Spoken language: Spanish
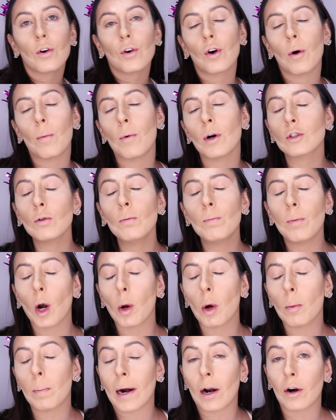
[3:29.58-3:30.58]
Como es un
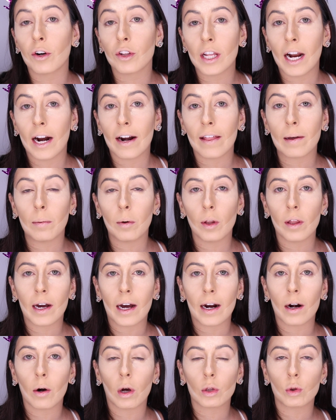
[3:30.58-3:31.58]
polvo para hornear, debo
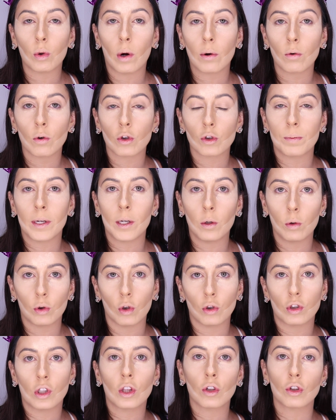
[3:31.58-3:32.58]
dejarlo actuar unos
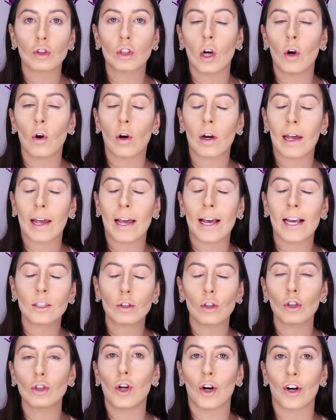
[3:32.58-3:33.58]
minutos, entonces en lo que
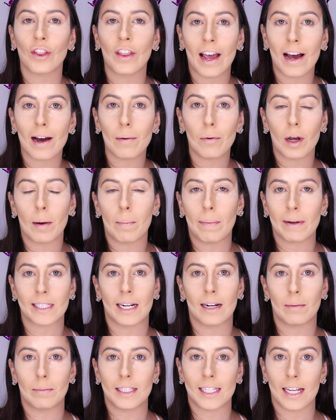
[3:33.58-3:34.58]
esto se hornea voy a
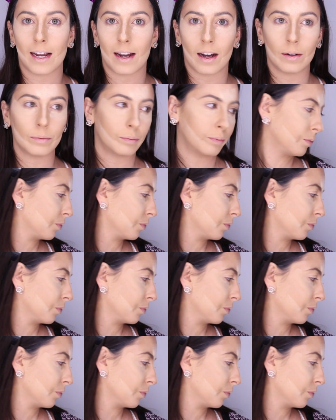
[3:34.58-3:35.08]
pasar a mi ceja.